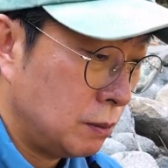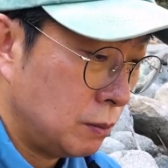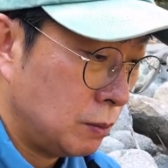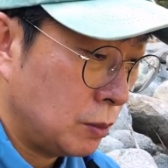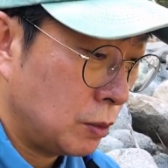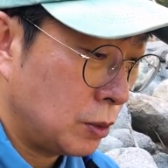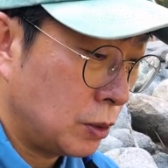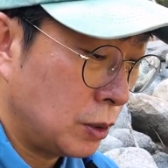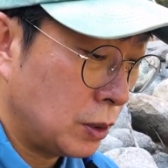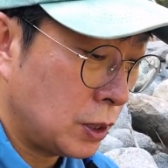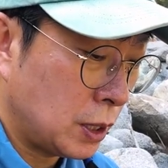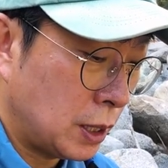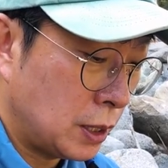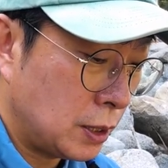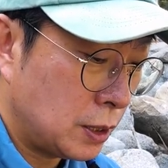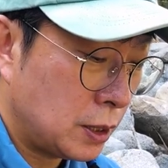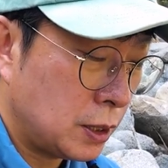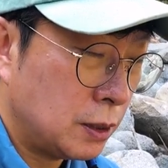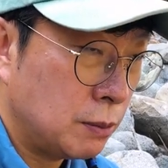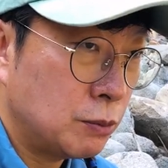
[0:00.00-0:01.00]
뭐 그렇지
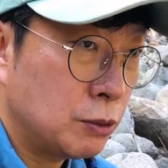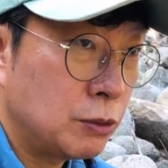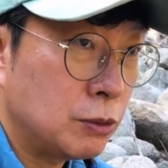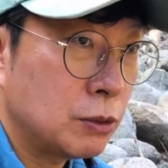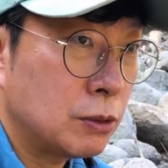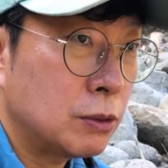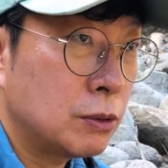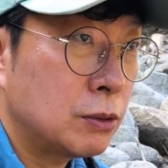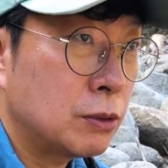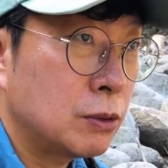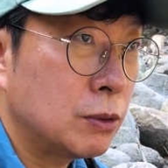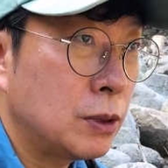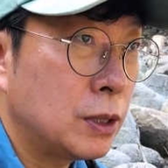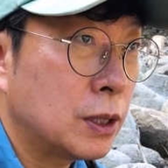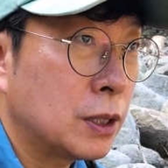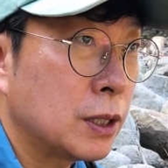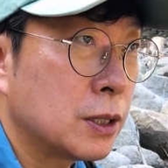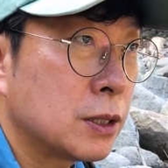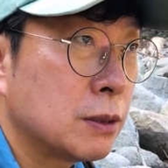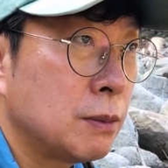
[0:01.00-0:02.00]
않으시는 분들도
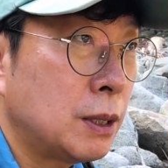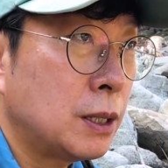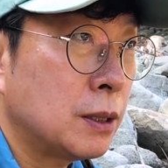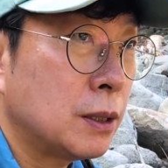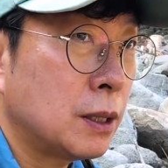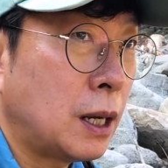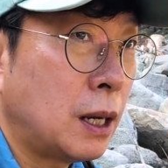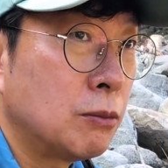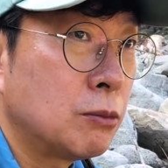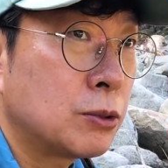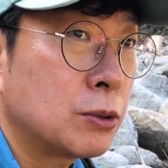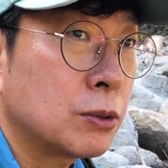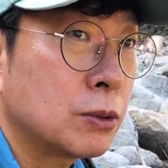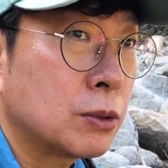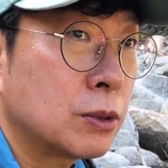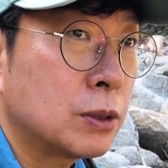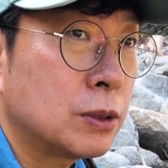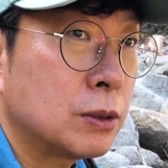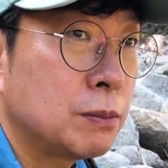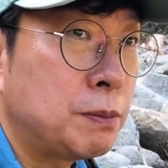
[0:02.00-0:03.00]
있겠지만
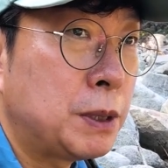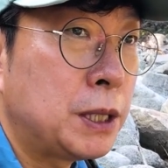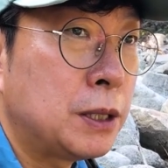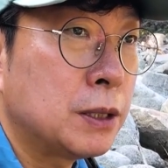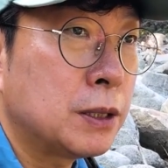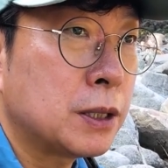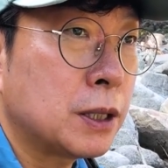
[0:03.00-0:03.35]
아무쪼록 그 미늘